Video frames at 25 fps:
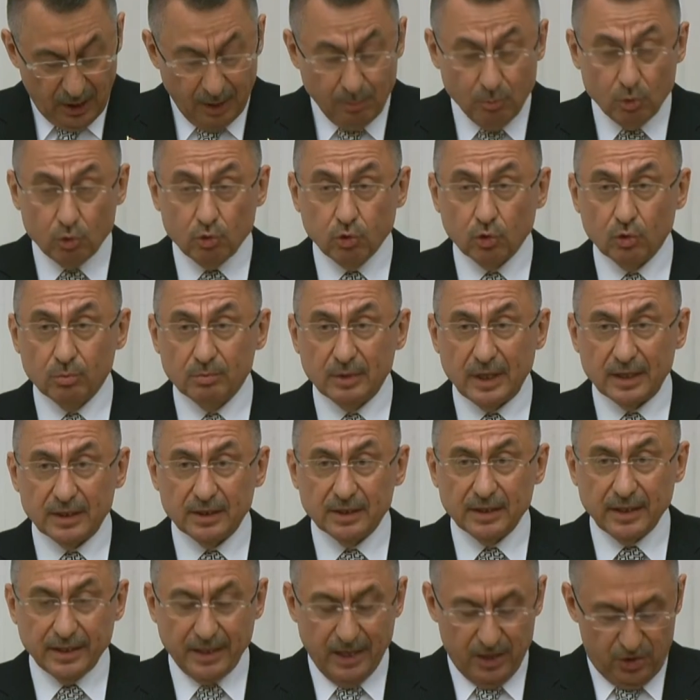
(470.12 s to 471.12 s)
Kamu
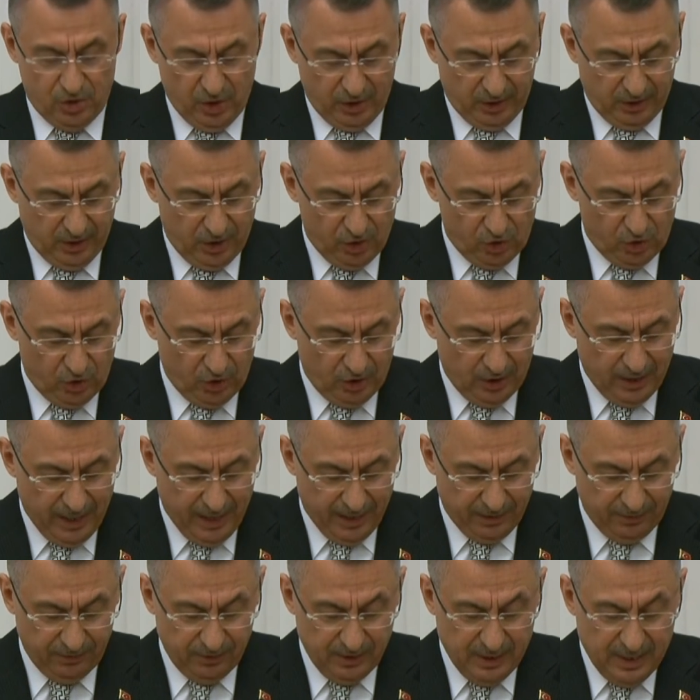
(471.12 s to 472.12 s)
kurumlarında
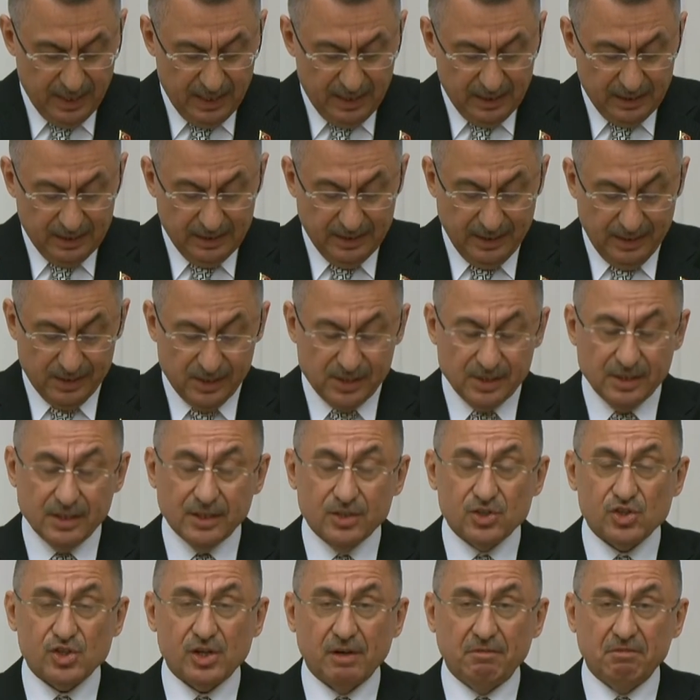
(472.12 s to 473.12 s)
gerçekleştirilen
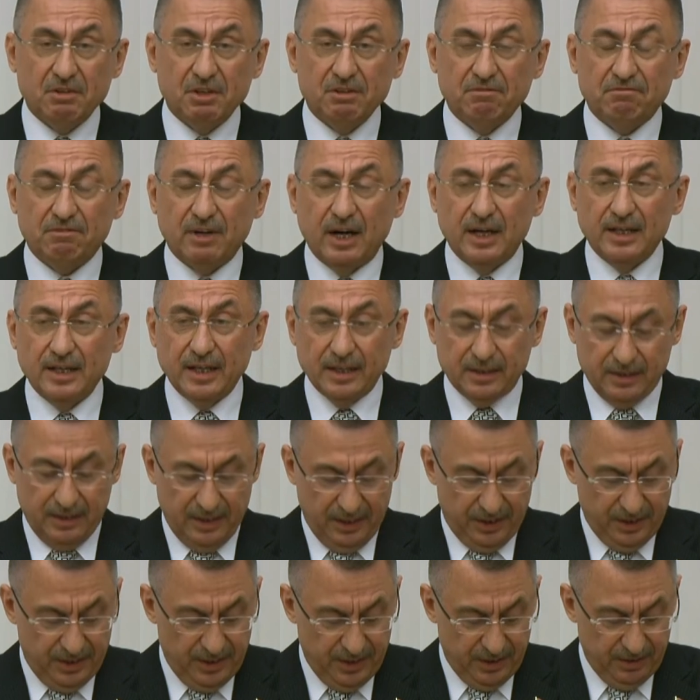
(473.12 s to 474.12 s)
yazılı çeviri
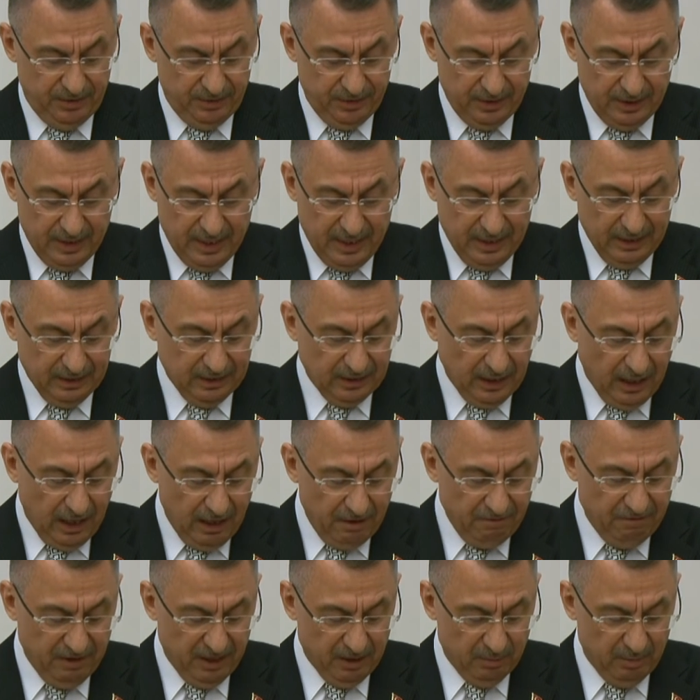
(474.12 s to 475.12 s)
faaliyetlerinin
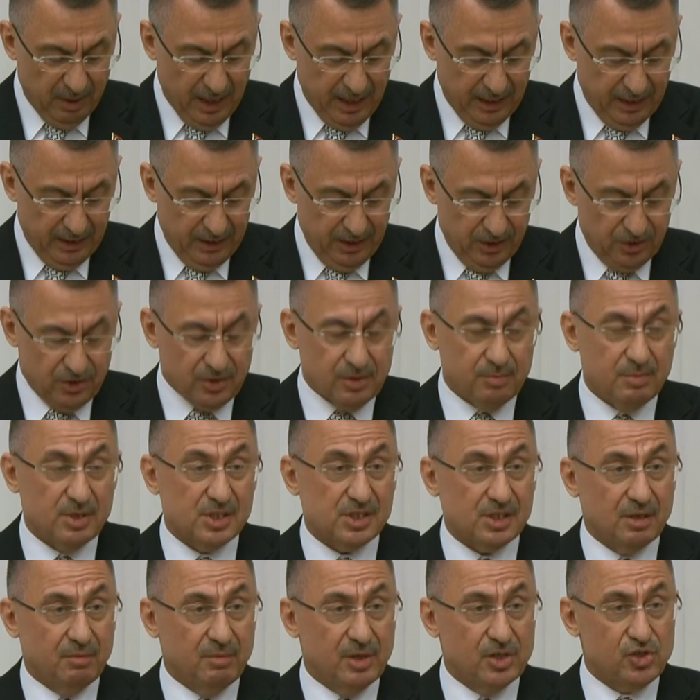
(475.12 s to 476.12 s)
daha verimli hale
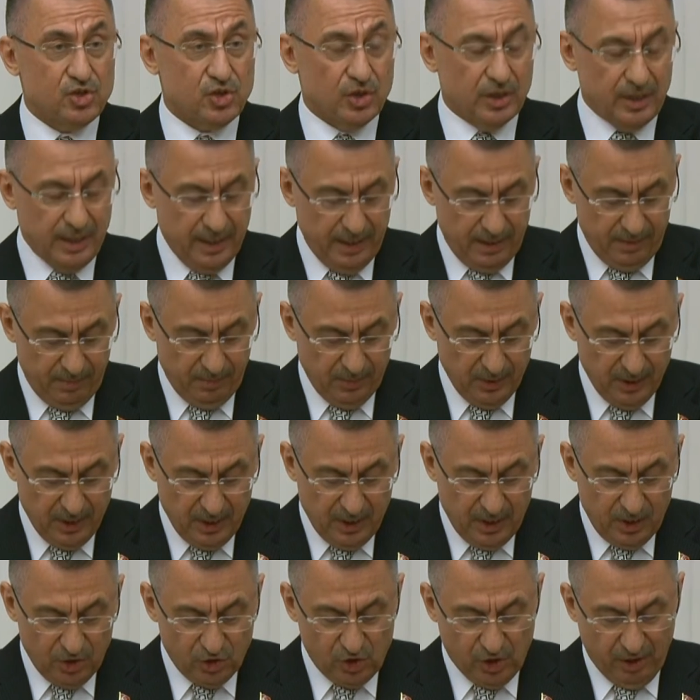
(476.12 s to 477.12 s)
getirilmesi amacıyla
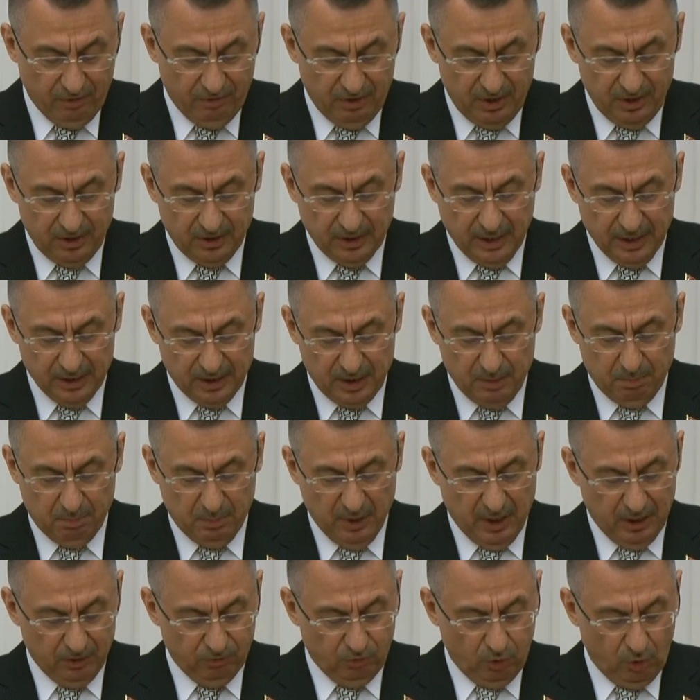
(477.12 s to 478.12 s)
çeviri
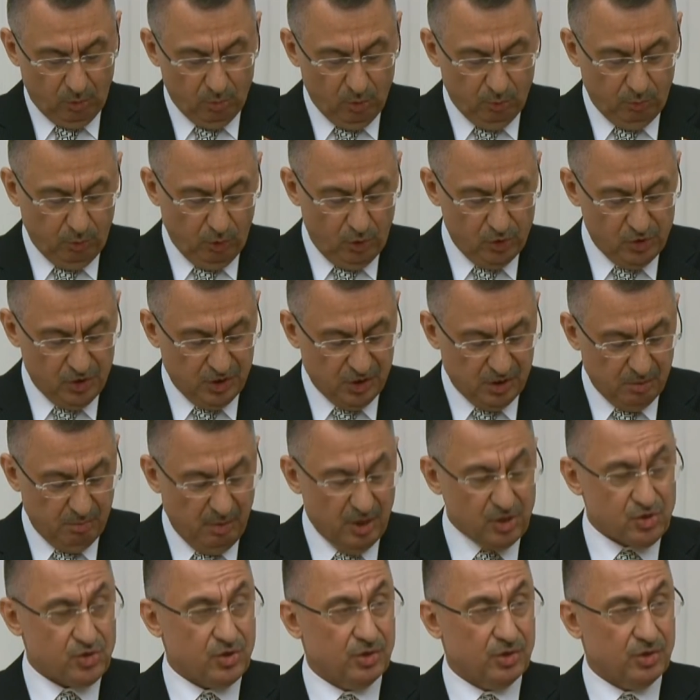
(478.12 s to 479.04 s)
takip platformu projesi